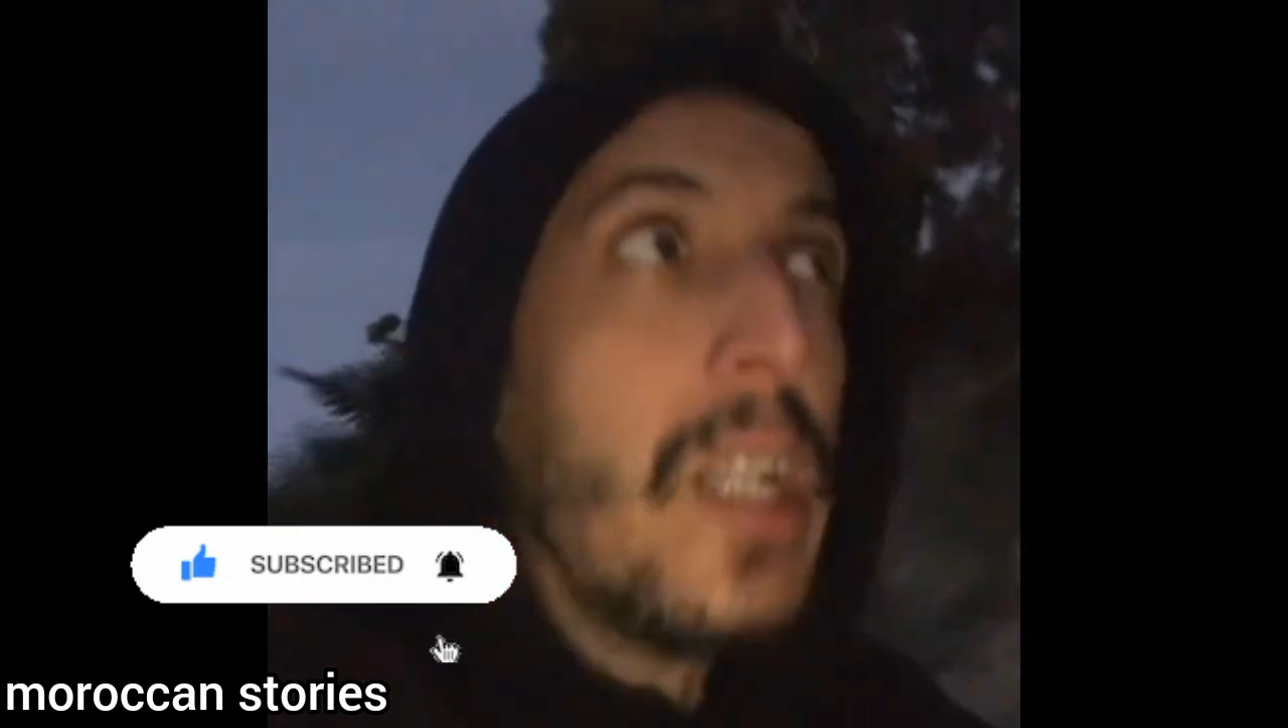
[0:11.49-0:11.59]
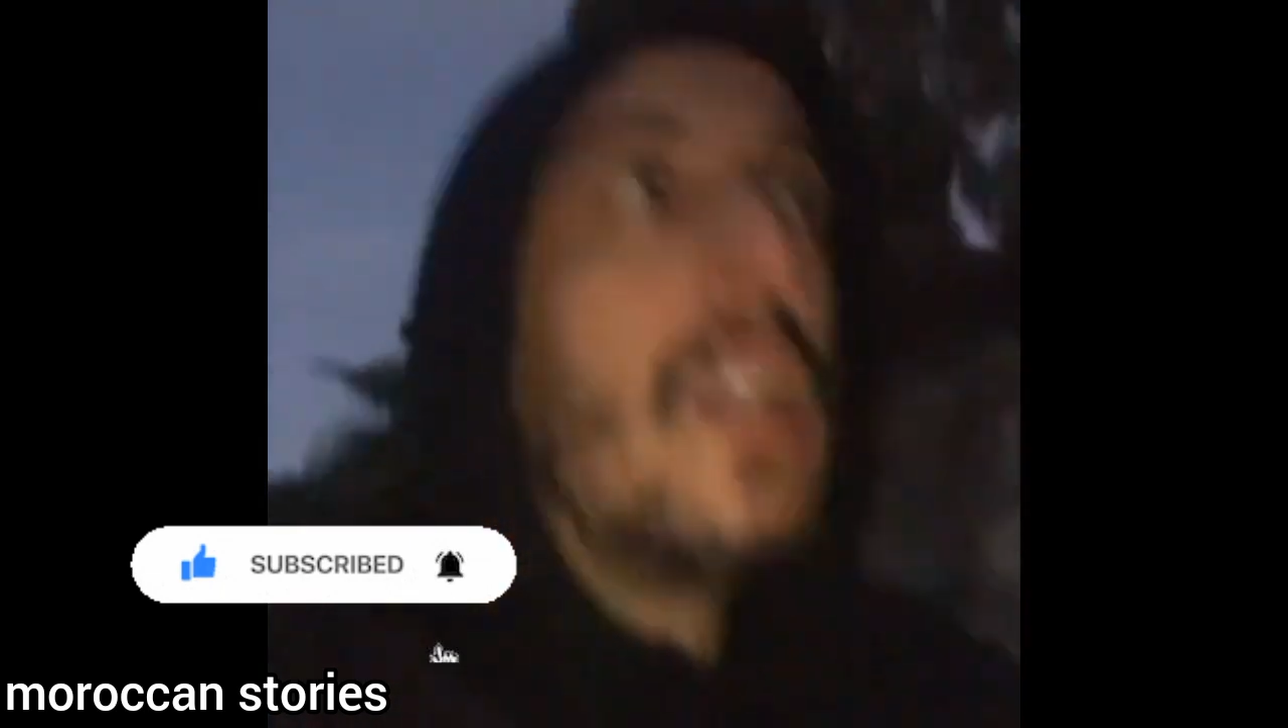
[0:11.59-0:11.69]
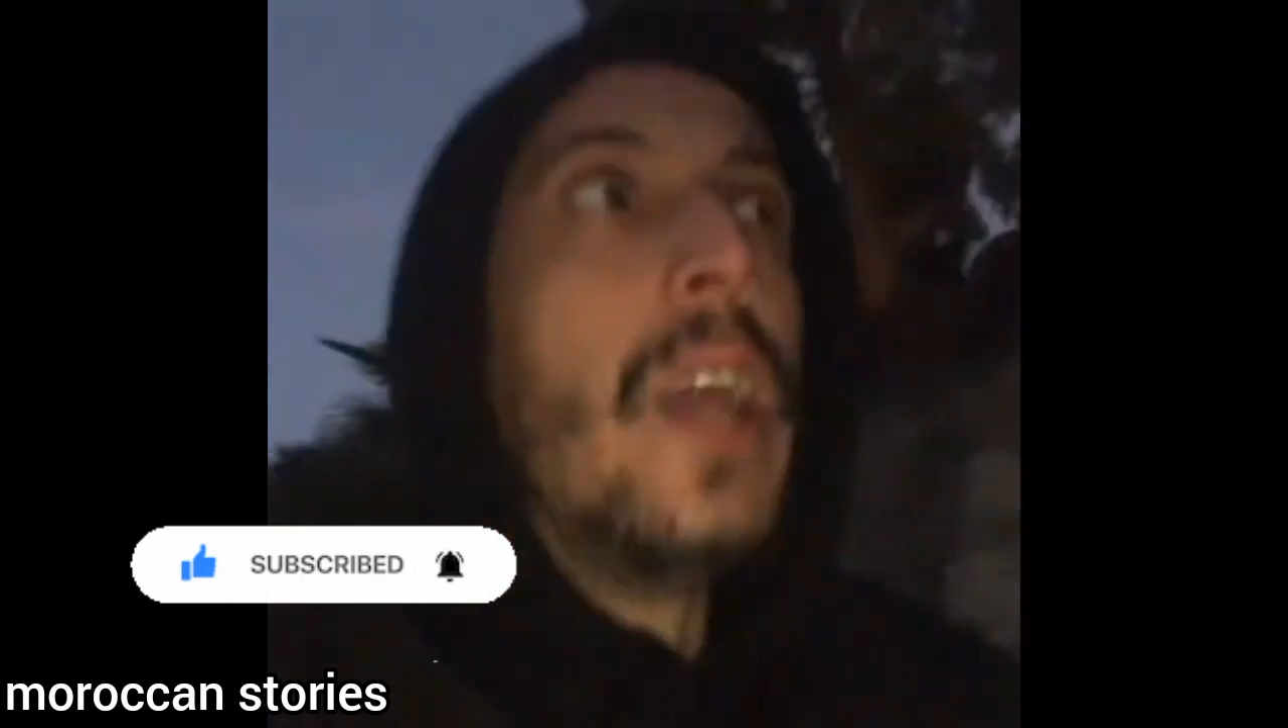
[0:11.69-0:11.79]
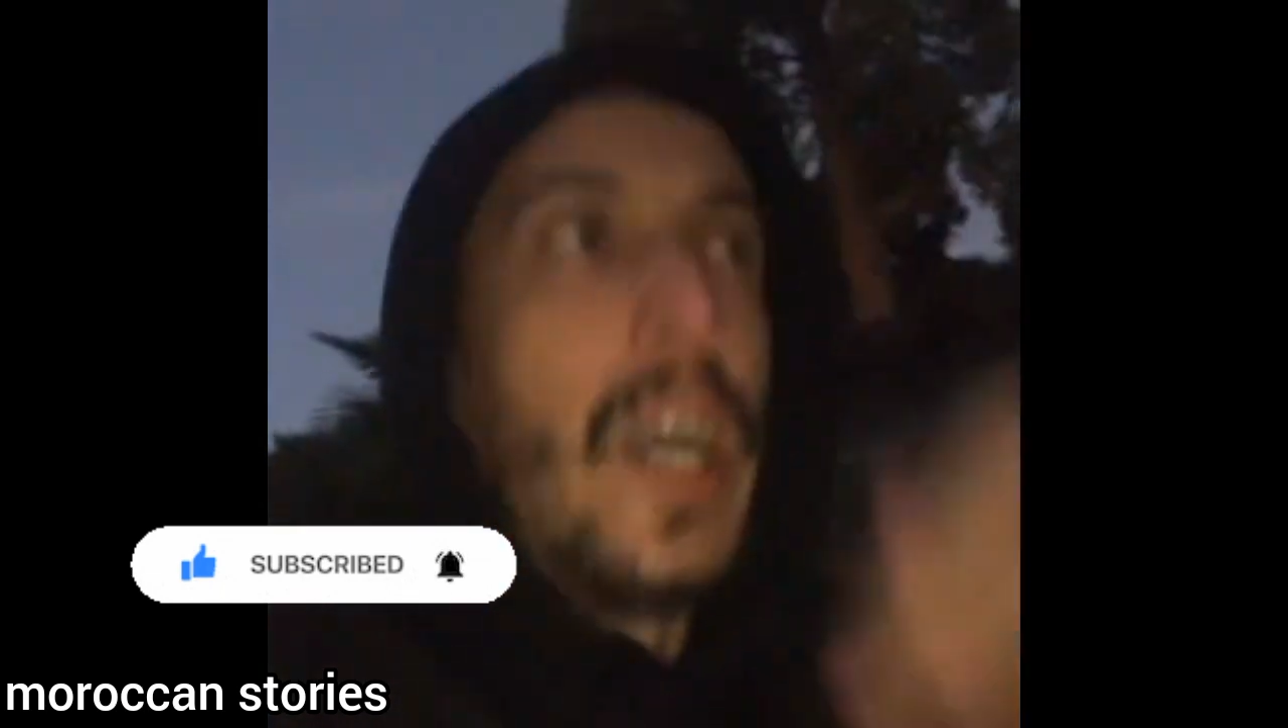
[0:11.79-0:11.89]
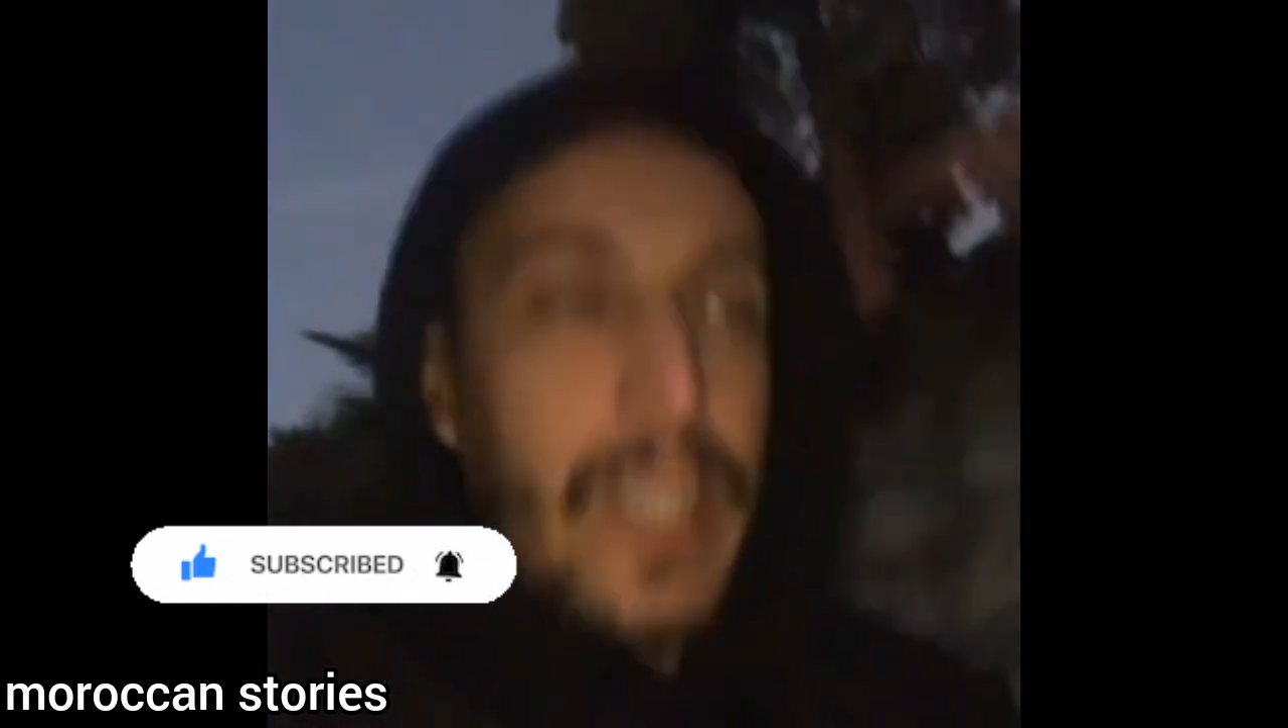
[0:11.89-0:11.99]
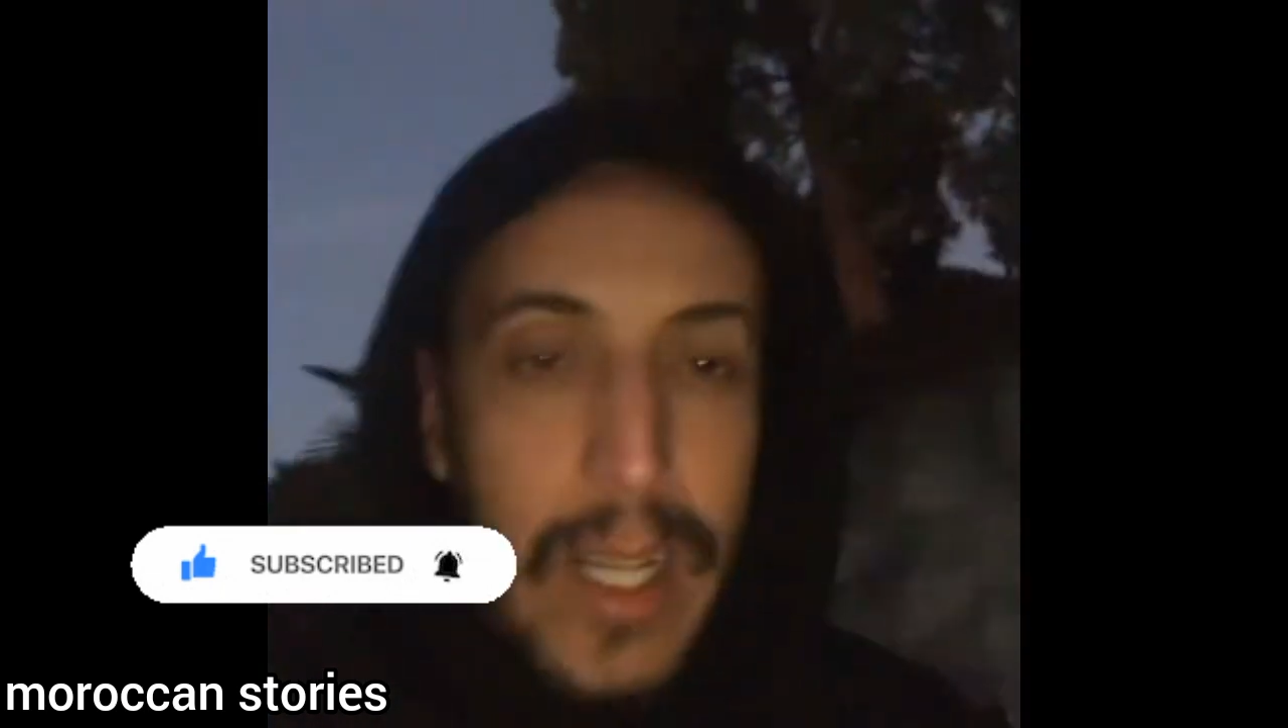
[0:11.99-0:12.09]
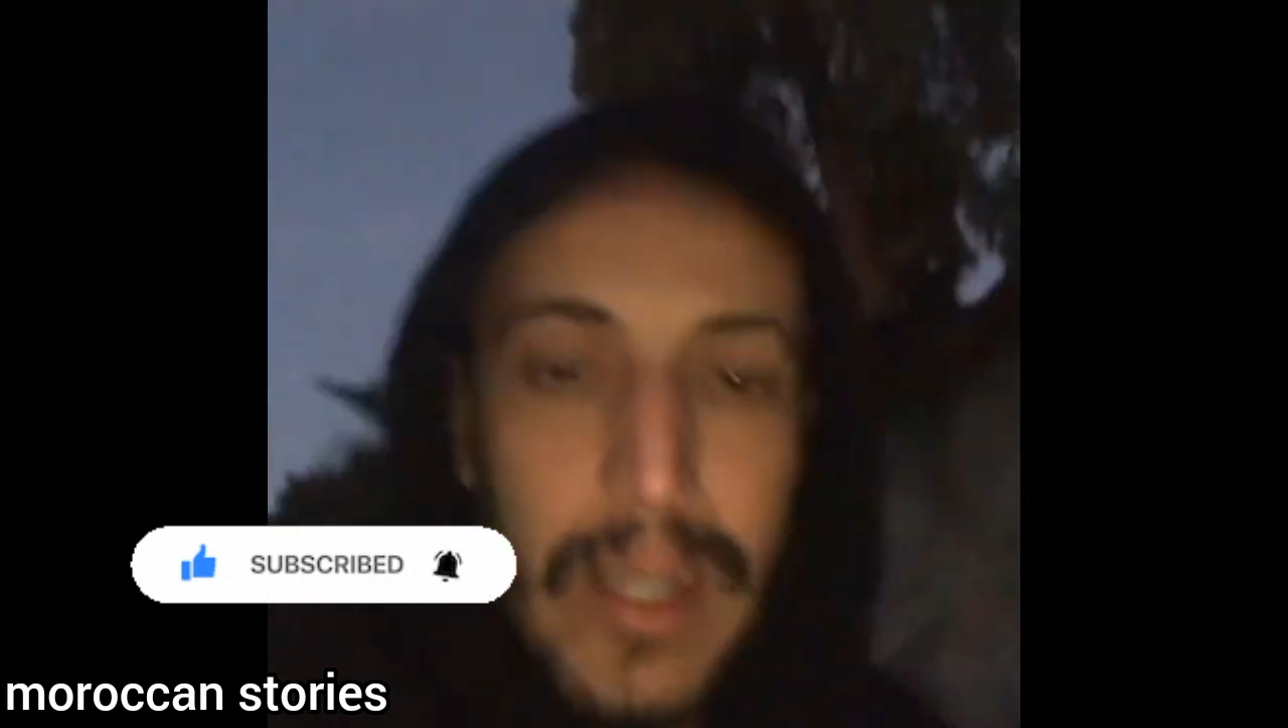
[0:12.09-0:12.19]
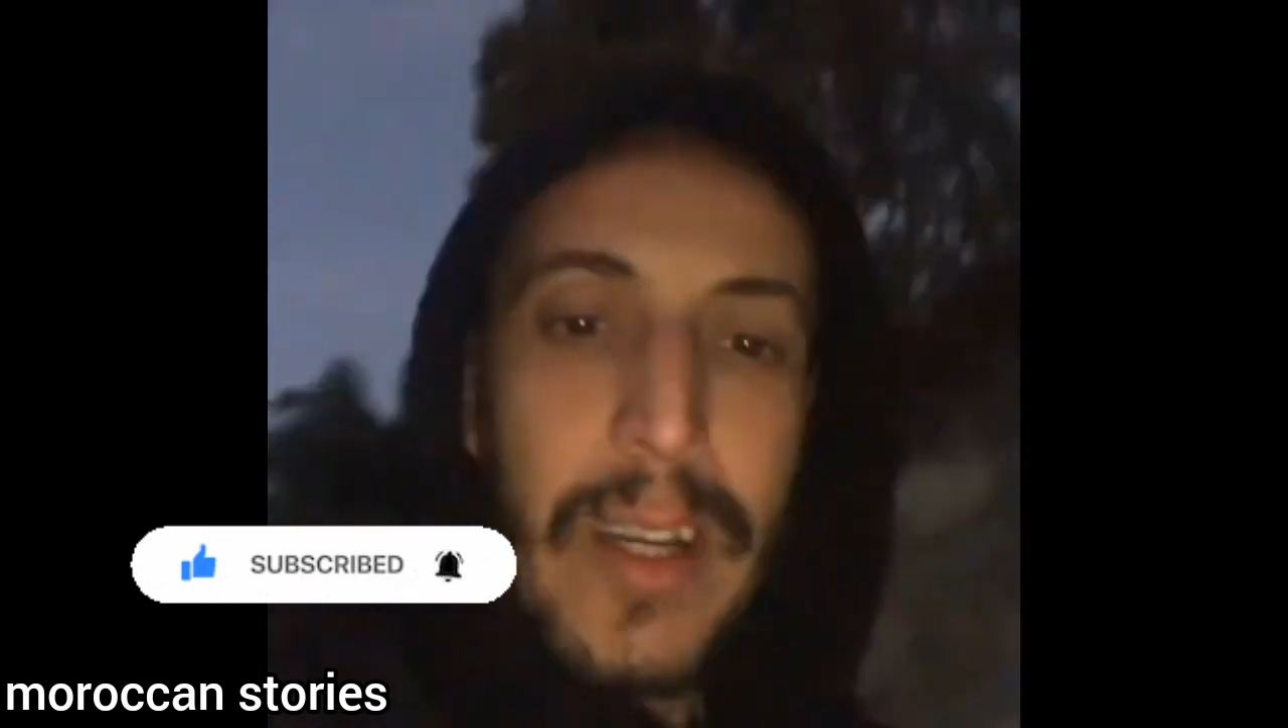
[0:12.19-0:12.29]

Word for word: الاحسن